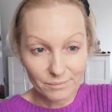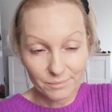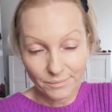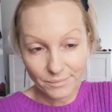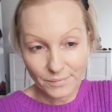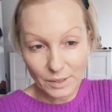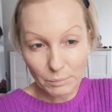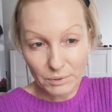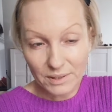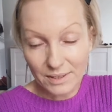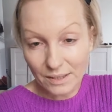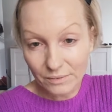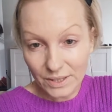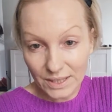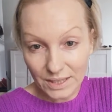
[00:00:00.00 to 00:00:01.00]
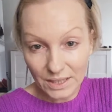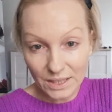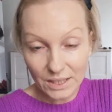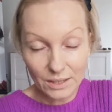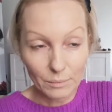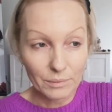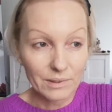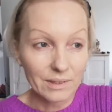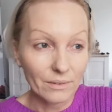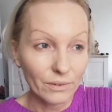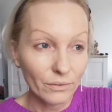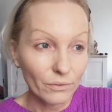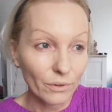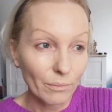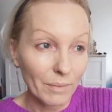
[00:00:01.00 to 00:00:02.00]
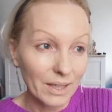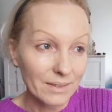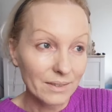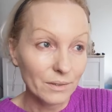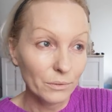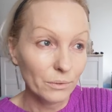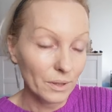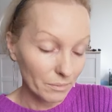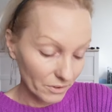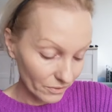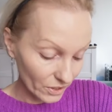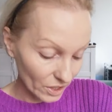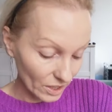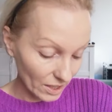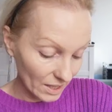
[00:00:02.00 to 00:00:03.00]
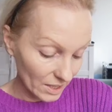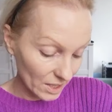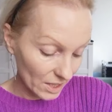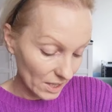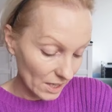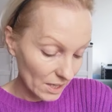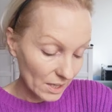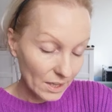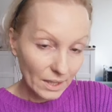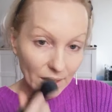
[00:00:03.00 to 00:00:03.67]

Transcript: na podstawie zdjęcia, na podstawie informacji, które mi wyślecie.